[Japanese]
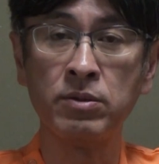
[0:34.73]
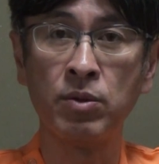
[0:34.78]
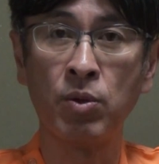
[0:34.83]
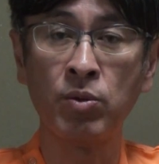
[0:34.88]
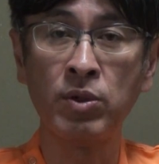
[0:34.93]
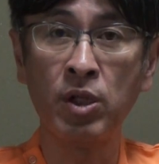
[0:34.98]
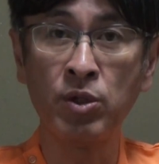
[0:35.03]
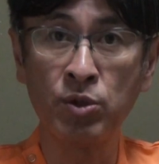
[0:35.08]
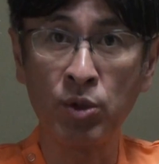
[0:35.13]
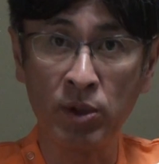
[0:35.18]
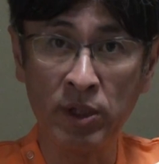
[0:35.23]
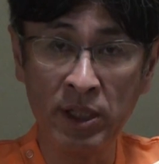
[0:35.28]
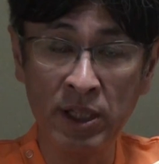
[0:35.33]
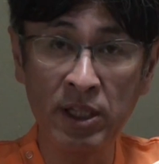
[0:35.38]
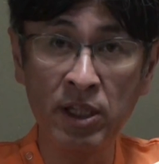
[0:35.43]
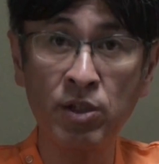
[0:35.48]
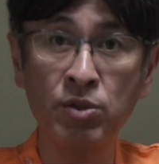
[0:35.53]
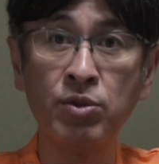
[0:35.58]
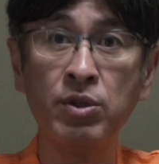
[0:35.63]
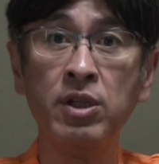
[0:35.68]
女の人は言
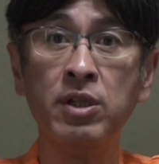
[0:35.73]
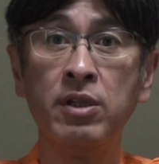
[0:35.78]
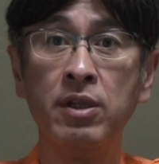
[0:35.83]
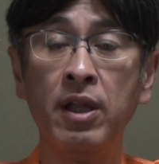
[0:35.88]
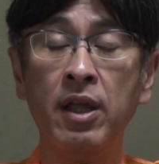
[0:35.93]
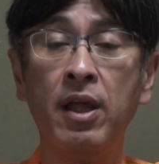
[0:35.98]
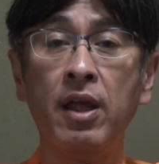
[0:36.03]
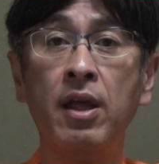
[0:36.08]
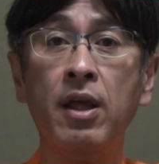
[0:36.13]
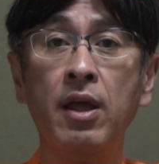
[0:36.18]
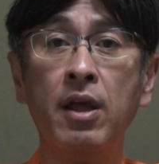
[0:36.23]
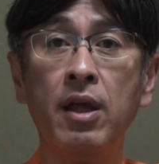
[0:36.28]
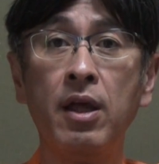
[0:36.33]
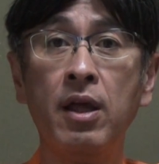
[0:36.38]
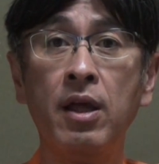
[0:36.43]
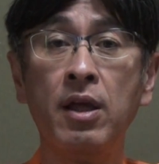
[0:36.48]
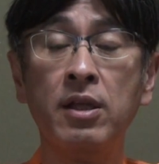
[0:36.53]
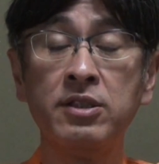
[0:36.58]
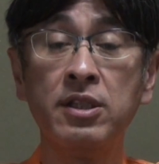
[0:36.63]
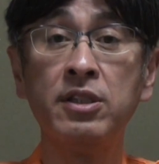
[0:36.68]
いにくいんで、
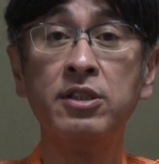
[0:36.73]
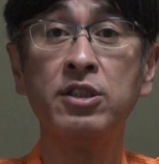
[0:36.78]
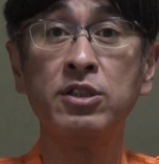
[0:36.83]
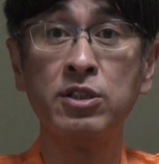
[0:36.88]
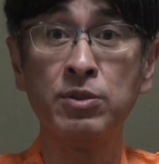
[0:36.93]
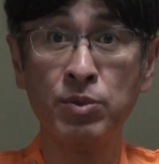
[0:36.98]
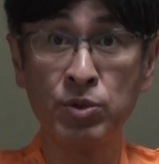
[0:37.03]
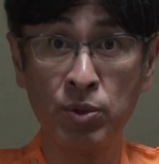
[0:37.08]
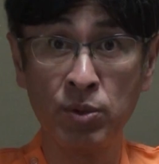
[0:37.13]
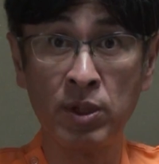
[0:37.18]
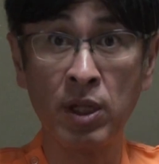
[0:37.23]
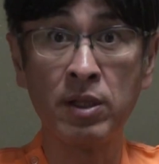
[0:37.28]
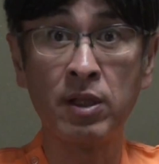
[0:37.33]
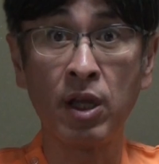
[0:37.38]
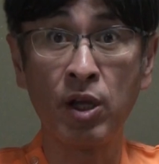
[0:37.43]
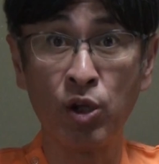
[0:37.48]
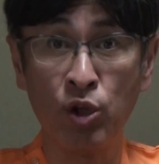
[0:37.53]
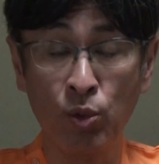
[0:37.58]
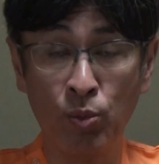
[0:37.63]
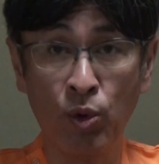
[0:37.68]
えー、先日もそうなん
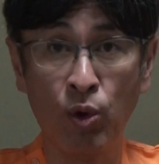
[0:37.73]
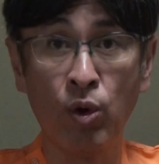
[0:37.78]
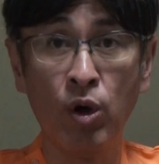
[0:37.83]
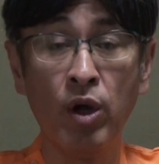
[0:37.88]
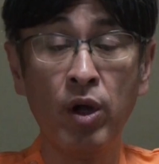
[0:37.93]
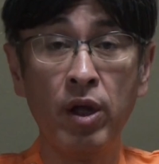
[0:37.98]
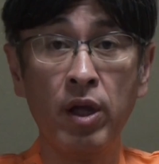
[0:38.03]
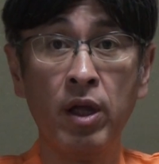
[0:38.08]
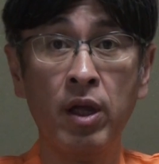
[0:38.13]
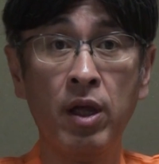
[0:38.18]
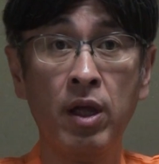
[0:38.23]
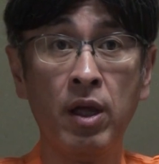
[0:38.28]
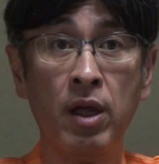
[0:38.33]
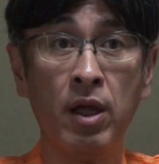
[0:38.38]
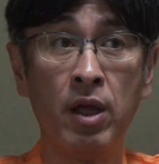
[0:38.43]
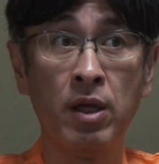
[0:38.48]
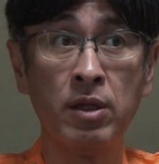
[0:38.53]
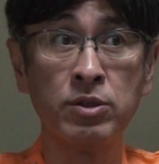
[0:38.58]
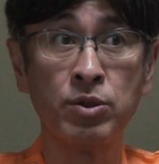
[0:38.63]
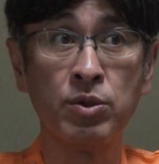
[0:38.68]
だけども、
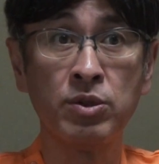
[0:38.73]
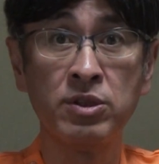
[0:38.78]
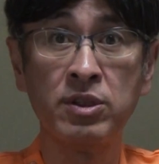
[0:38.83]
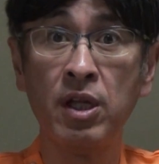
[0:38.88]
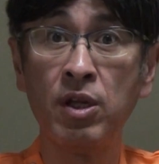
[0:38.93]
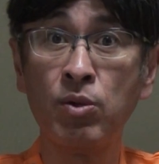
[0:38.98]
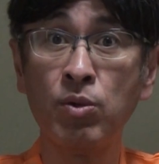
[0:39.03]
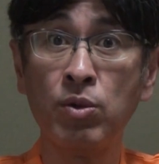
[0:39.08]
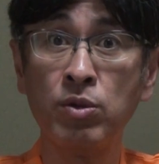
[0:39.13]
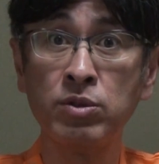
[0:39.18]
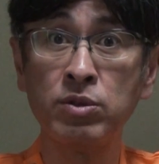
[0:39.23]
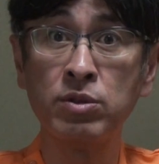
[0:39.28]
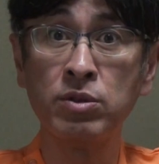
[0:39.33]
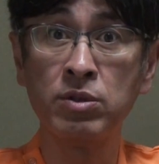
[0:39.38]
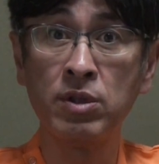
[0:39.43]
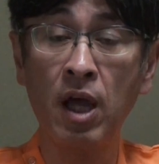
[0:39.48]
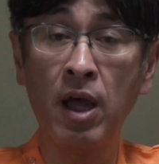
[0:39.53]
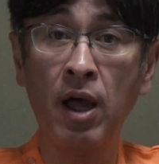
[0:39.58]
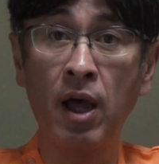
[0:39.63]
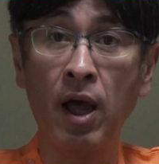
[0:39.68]
えー、その性交
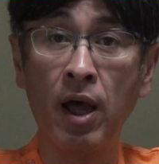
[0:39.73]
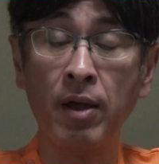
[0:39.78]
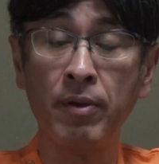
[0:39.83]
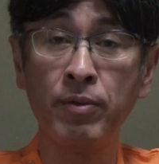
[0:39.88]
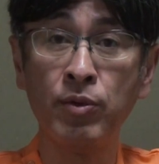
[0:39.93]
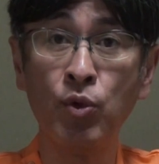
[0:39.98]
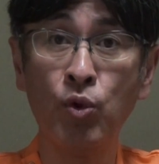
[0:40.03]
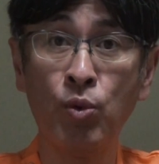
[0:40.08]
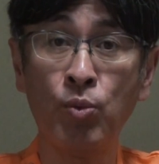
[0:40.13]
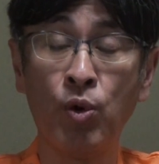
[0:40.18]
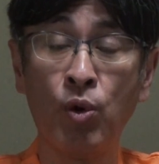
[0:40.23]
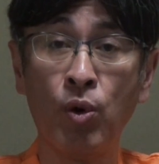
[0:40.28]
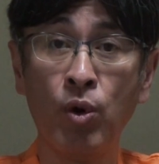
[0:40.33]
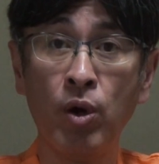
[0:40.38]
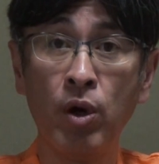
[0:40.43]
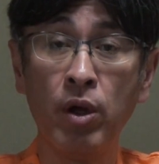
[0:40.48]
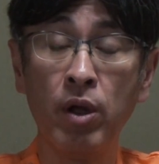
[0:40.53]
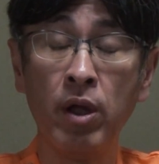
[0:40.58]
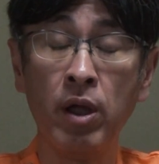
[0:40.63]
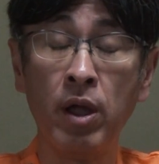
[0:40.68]
痛がどうも、
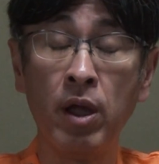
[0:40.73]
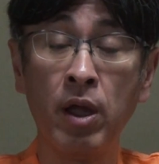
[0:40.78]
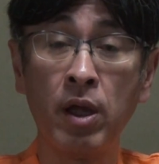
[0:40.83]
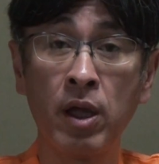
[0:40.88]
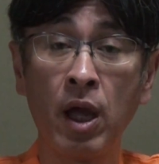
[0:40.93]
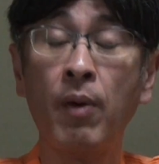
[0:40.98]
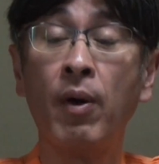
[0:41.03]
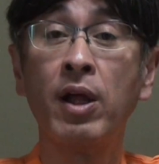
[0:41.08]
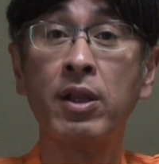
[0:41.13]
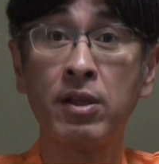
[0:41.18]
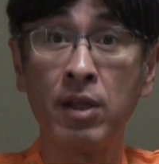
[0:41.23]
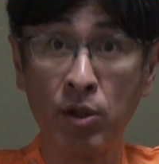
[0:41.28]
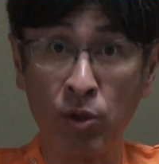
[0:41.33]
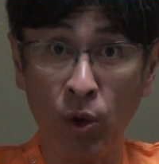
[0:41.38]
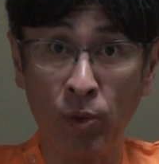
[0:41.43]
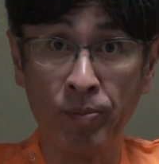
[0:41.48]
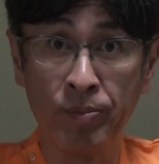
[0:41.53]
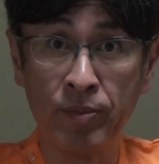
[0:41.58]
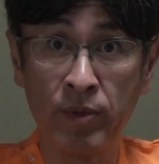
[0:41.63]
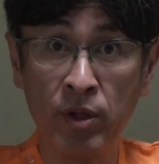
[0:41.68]
えー、変わった
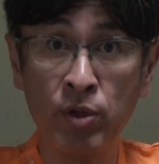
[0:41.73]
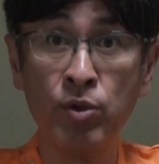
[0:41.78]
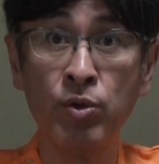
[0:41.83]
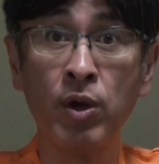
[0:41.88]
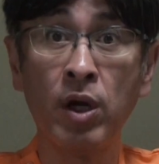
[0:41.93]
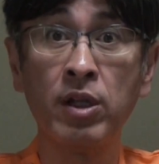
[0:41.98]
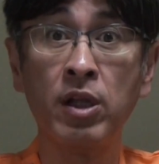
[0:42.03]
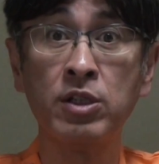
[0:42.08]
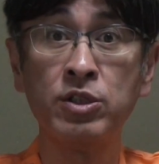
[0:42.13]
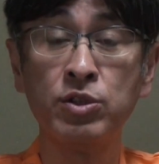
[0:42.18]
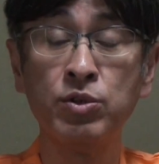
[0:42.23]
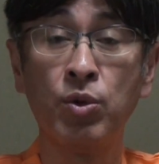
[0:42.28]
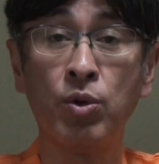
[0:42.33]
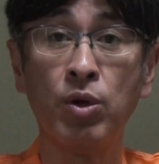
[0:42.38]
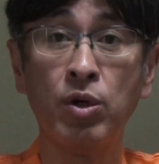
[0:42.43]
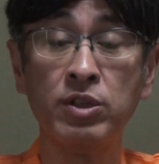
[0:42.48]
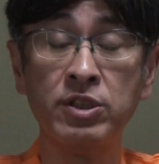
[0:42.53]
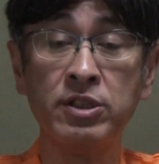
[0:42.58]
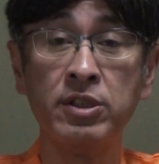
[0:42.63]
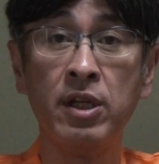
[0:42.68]
という話
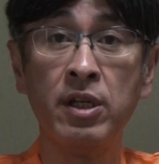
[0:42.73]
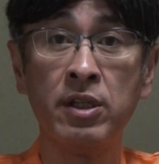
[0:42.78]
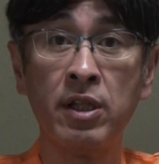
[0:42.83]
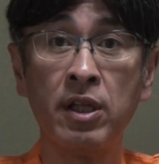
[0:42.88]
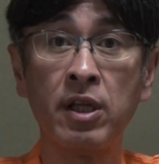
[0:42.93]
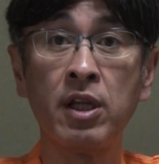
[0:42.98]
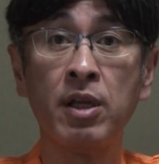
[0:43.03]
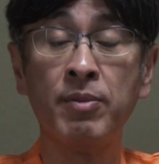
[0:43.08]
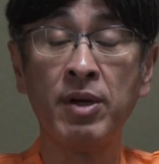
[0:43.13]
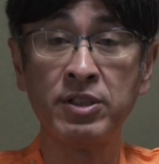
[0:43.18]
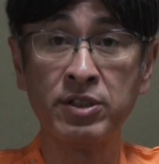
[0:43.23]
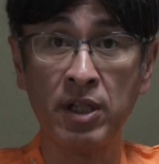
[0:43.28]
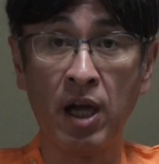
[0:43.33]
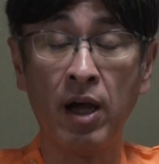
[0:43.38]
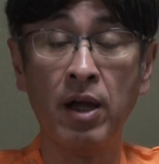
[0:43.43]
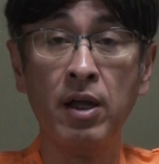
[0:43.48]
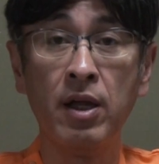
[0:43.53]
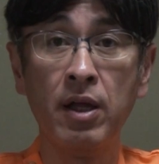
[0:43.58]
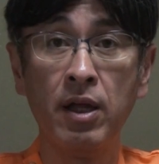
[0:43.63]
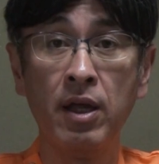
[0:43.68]
をしていただきました。